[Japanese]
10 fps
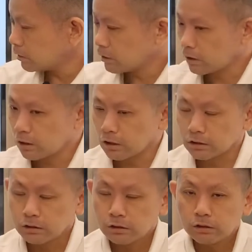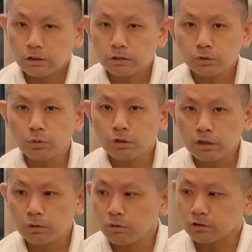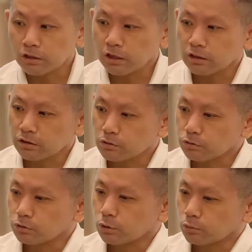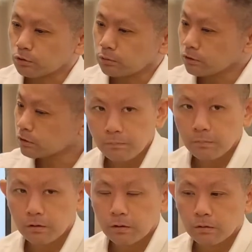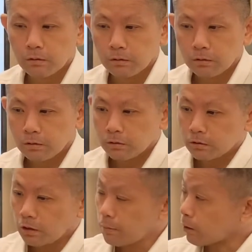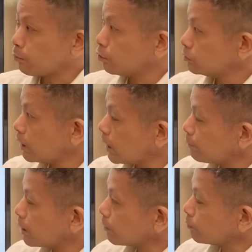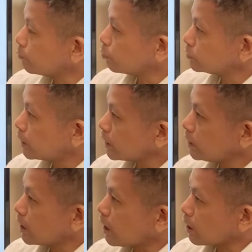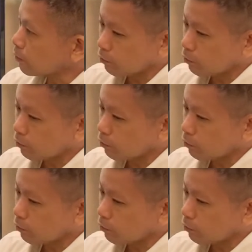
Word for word: だからすごいいい本だなっていう風に思います。で、まあ、僕はまあ僕なりにあ